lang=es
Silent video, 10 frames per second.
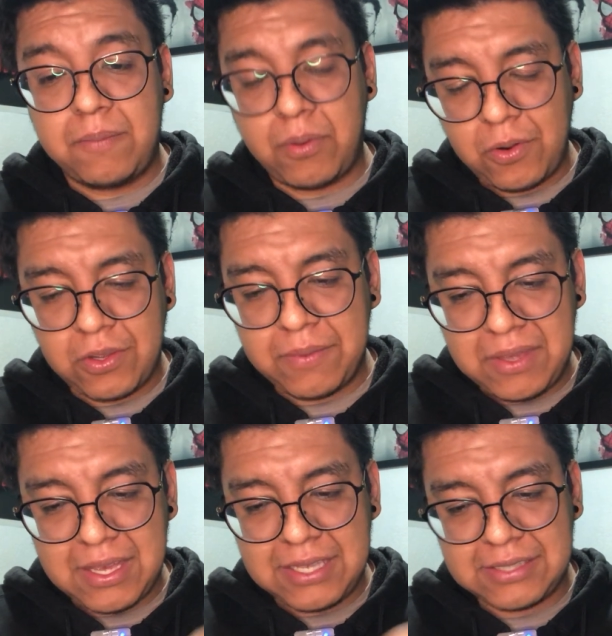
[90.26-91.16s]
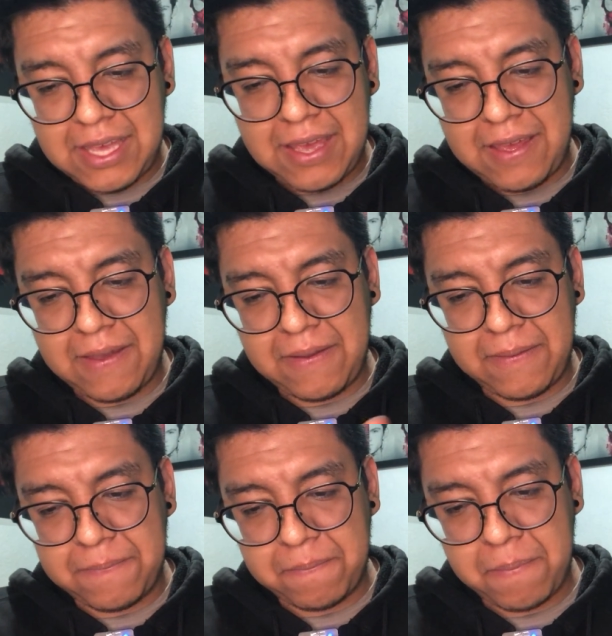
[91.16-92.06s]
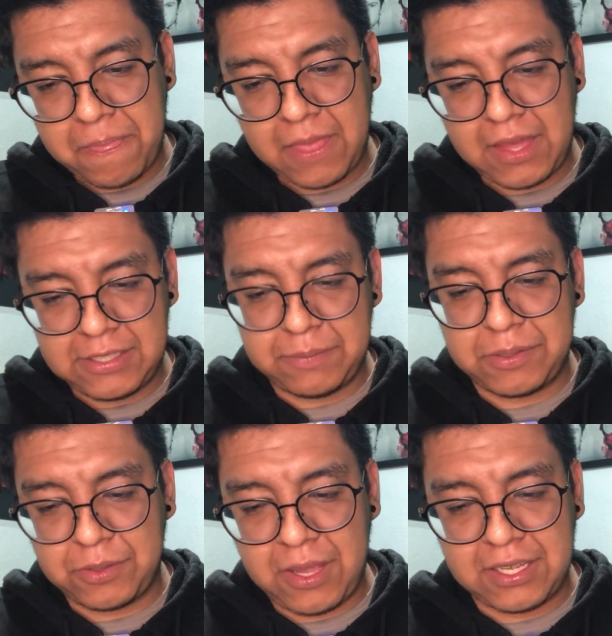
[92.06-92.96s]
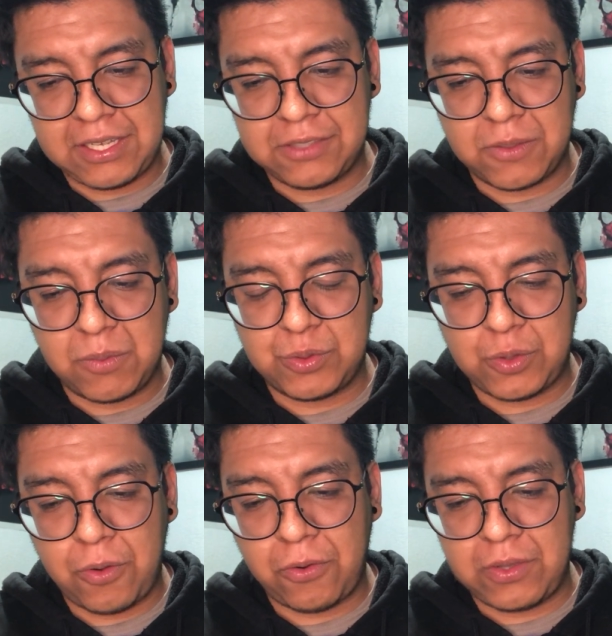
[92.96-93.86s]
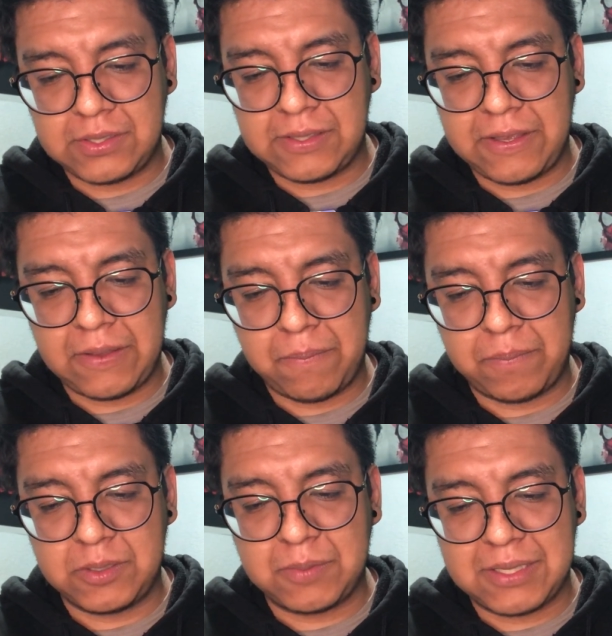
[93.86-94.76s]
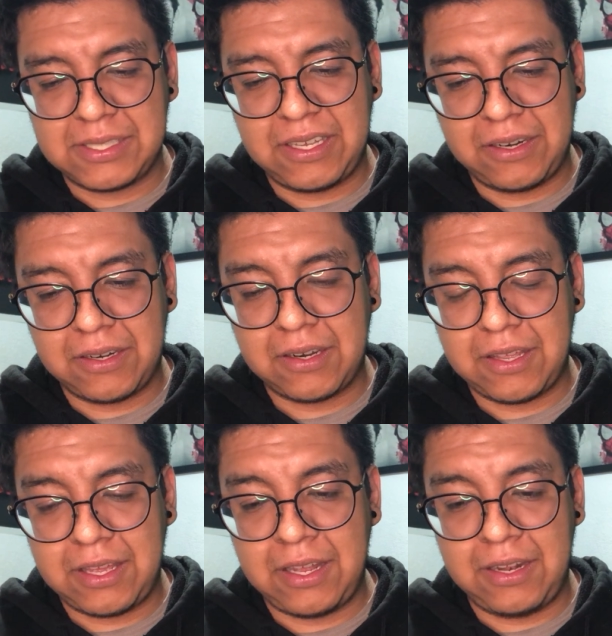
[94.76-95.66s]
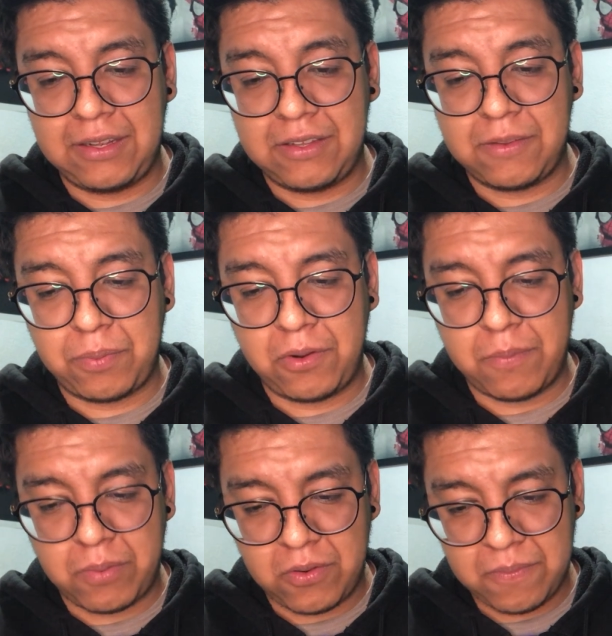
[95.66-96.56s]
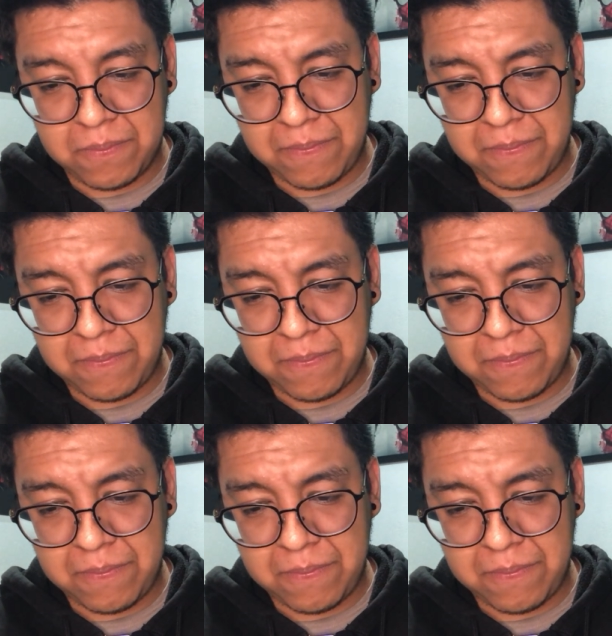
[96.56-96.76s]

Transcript: Por lo que vi, esa ese personaje que es como un zorro, este, pues va a ser el discípulo de Poe.